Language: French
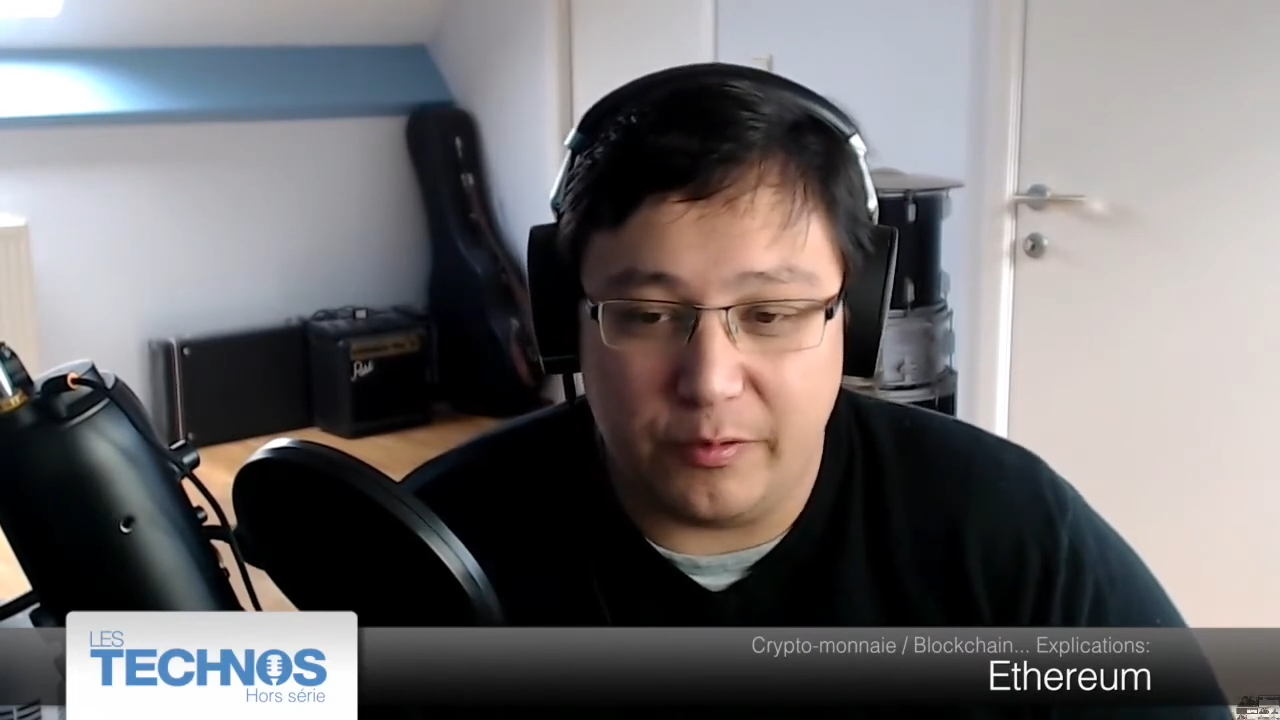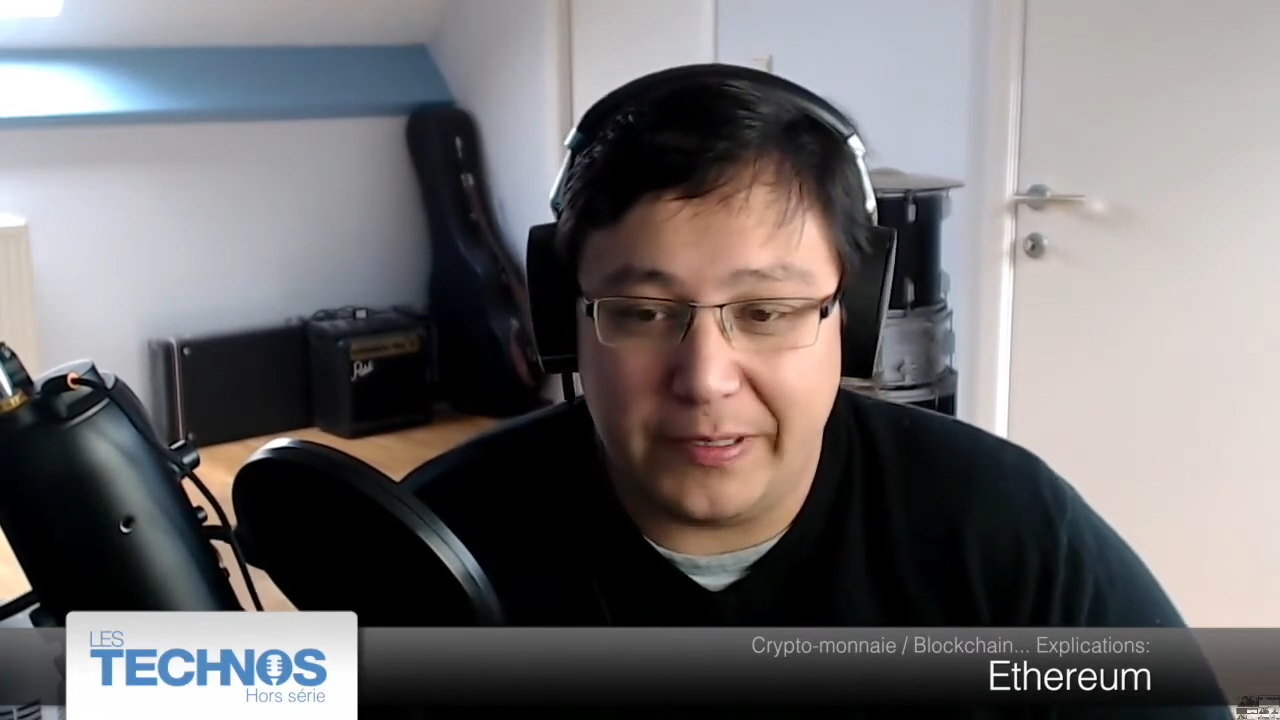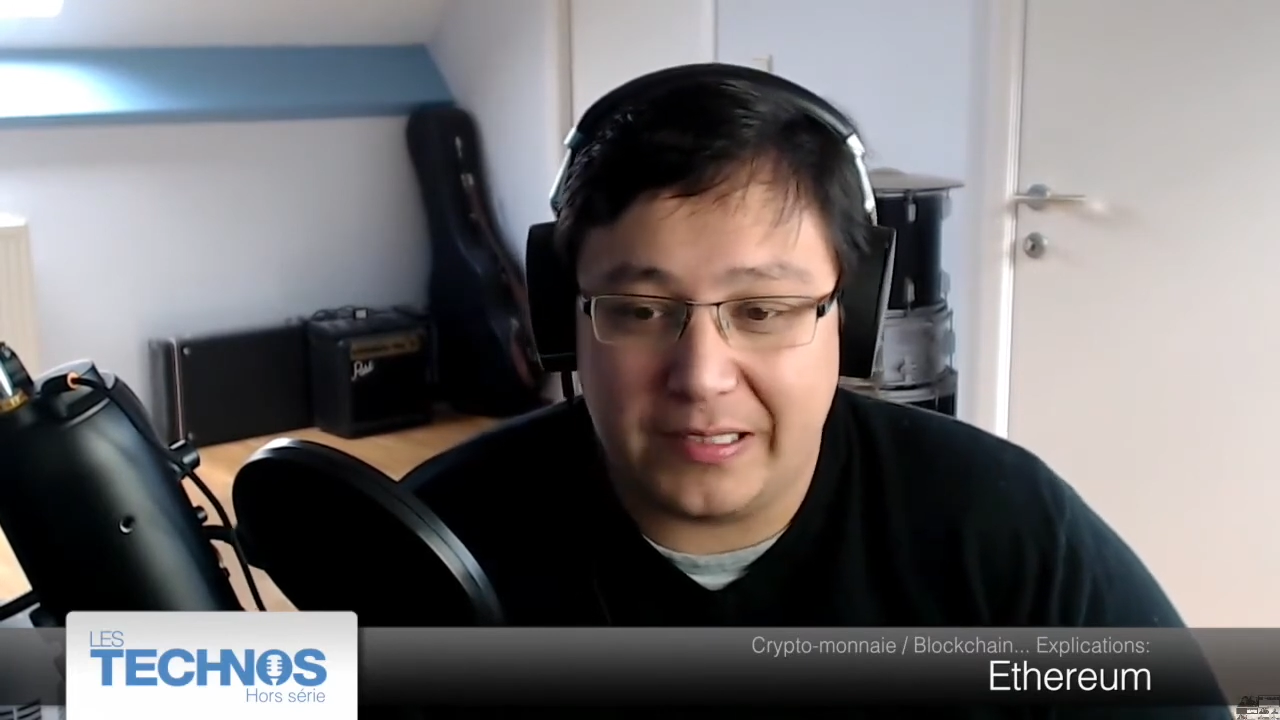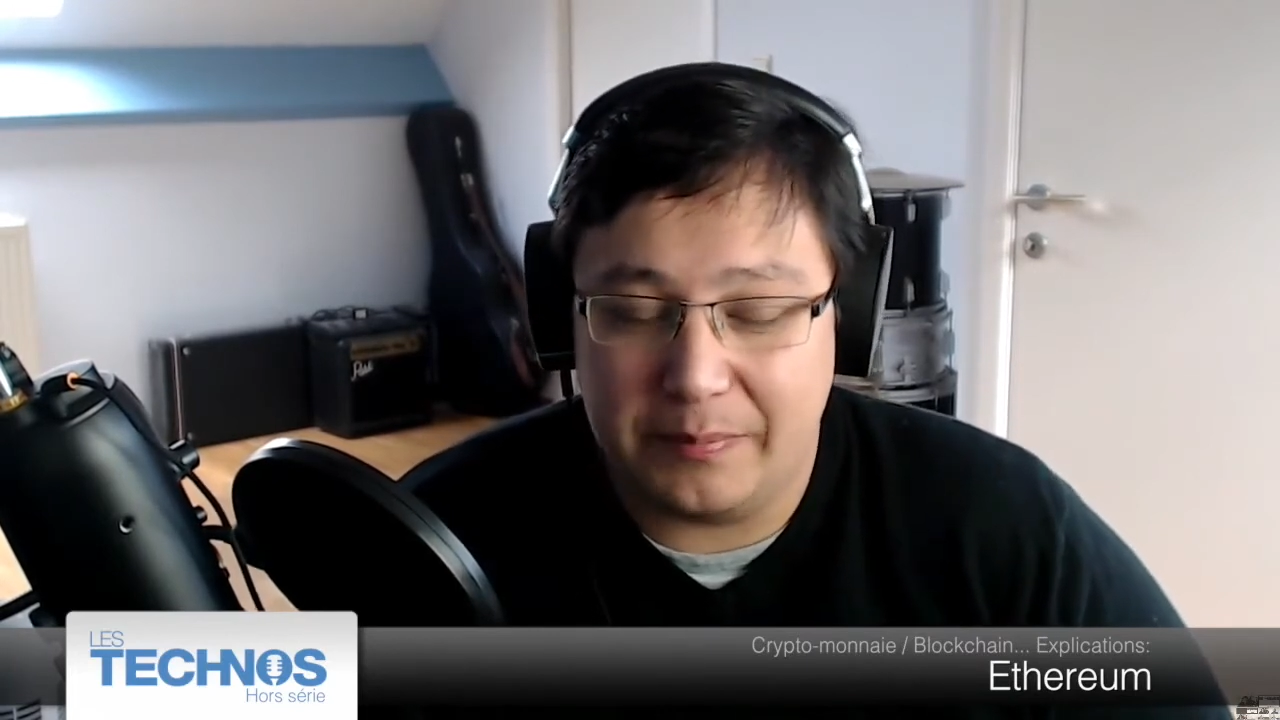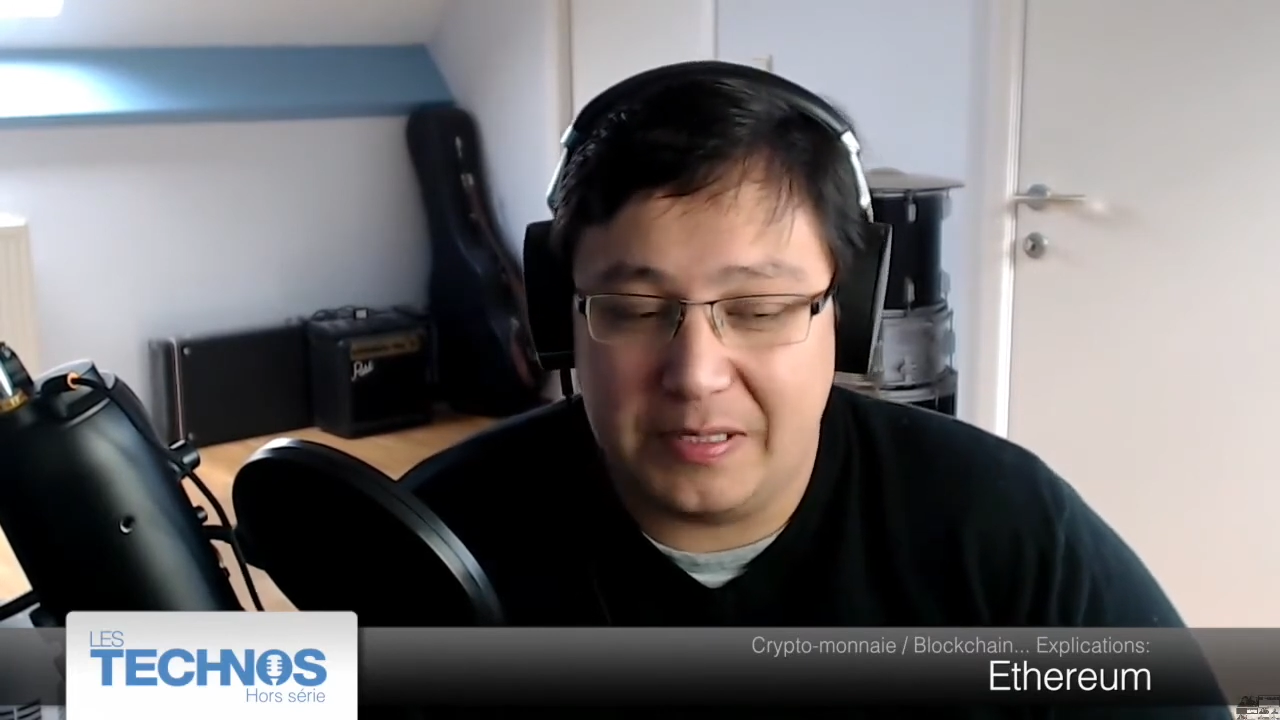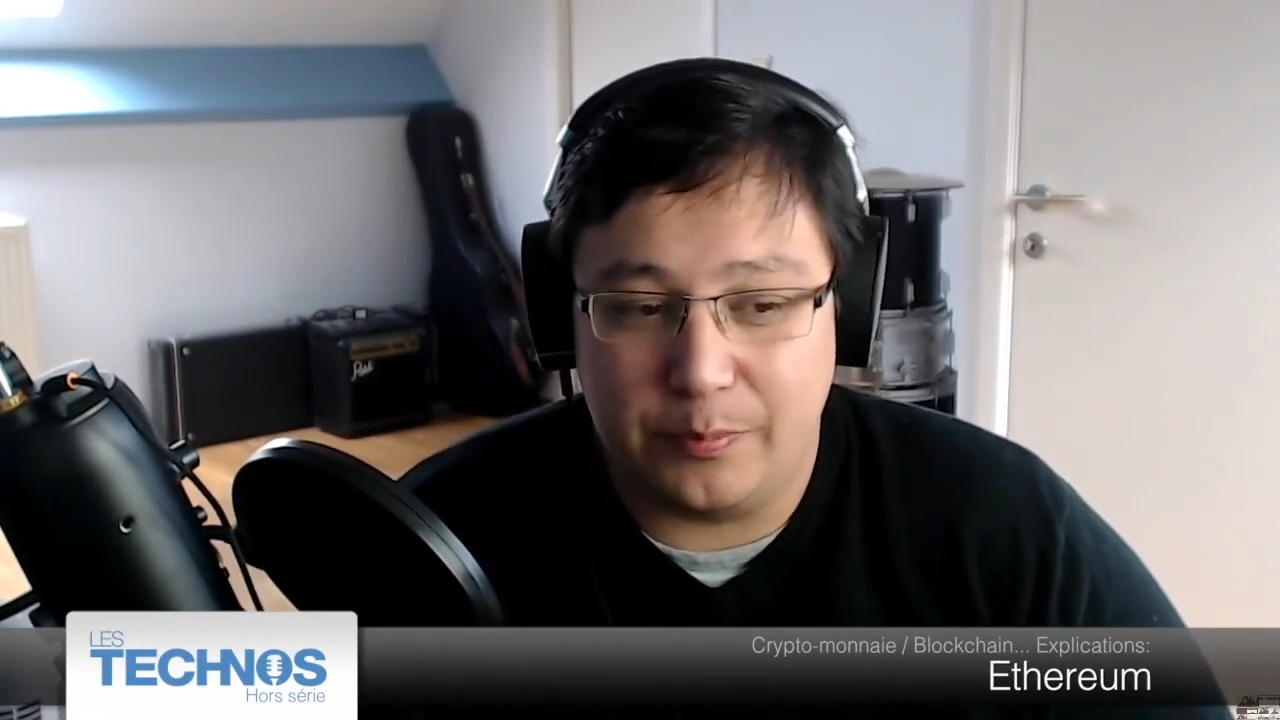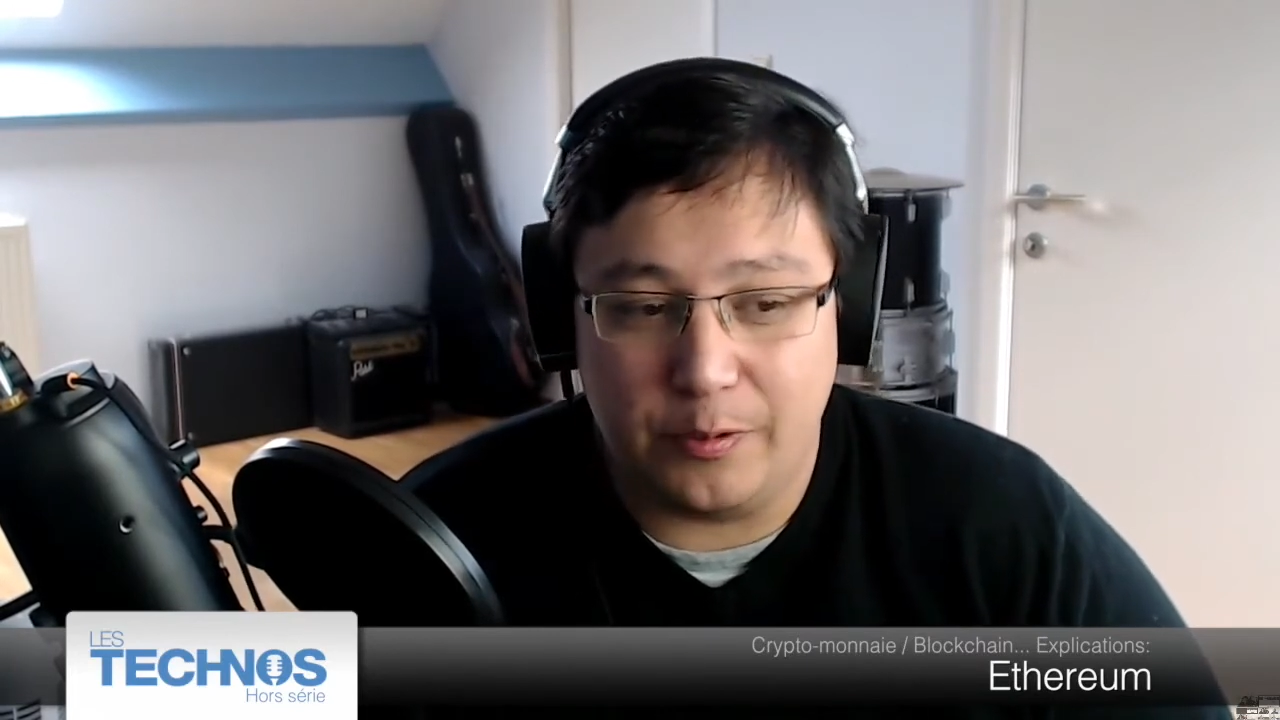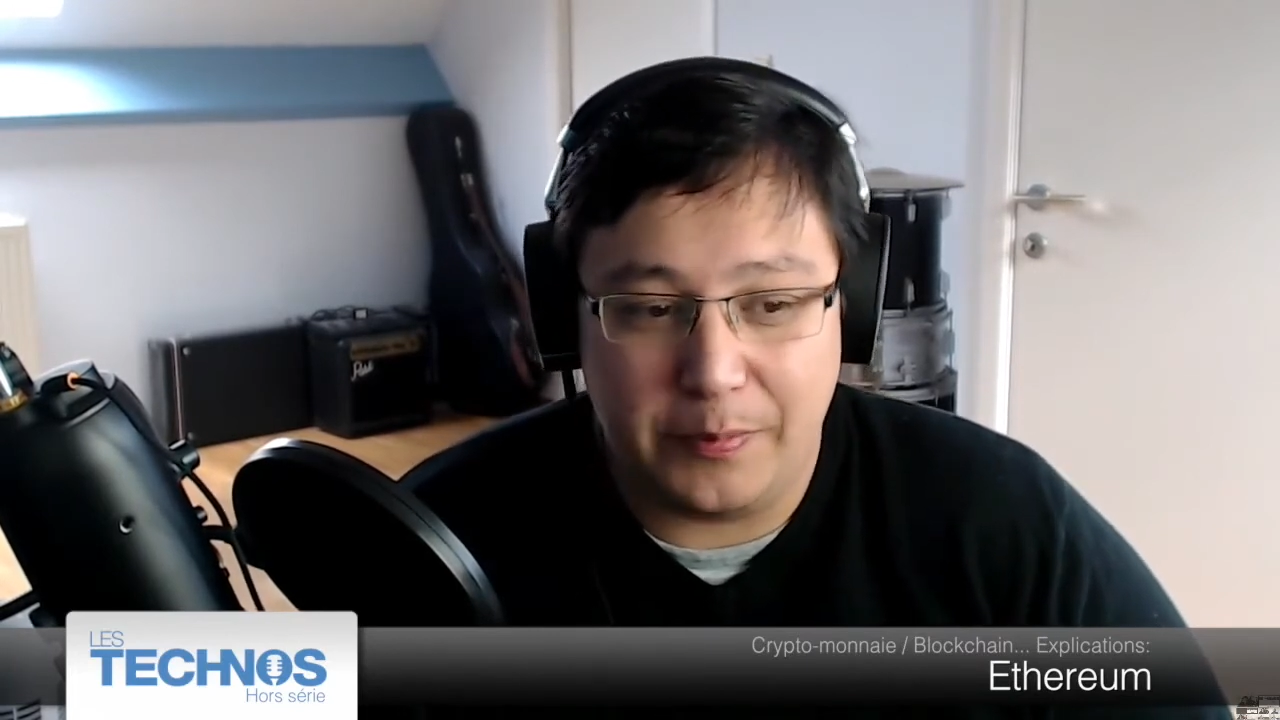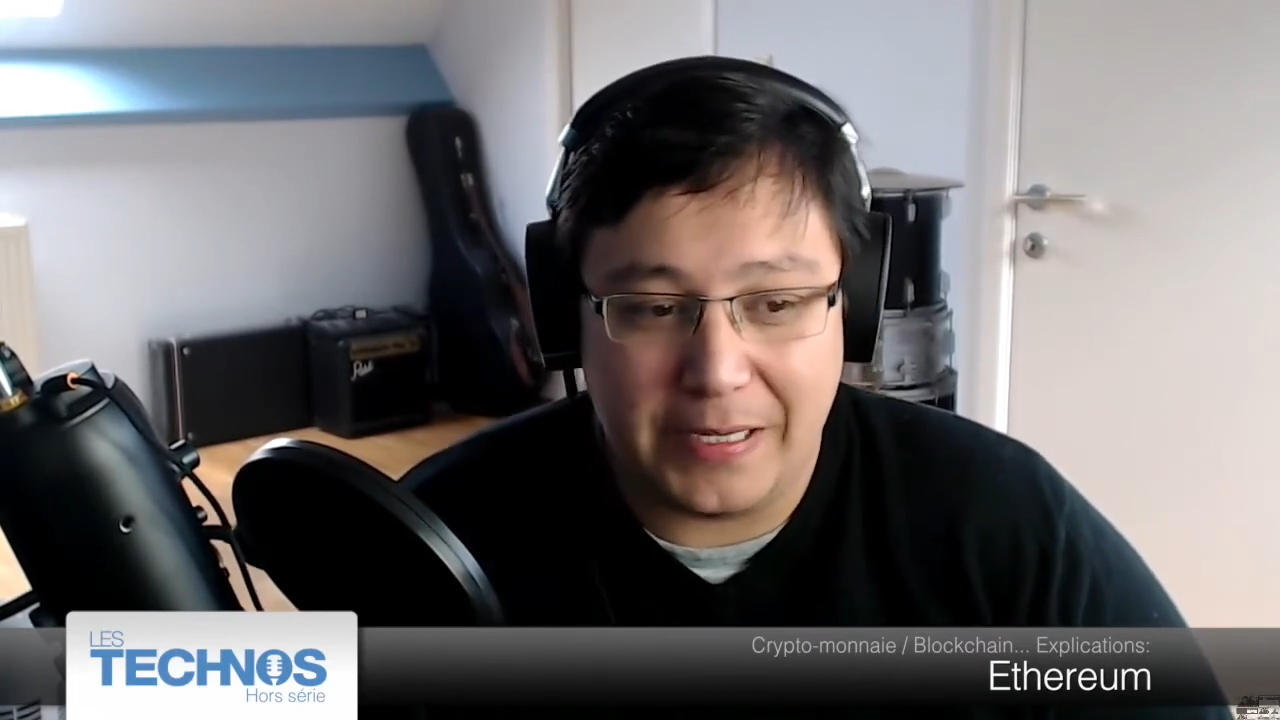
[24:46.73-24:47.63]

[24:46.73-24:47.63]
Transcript: mettre un petit peu le pied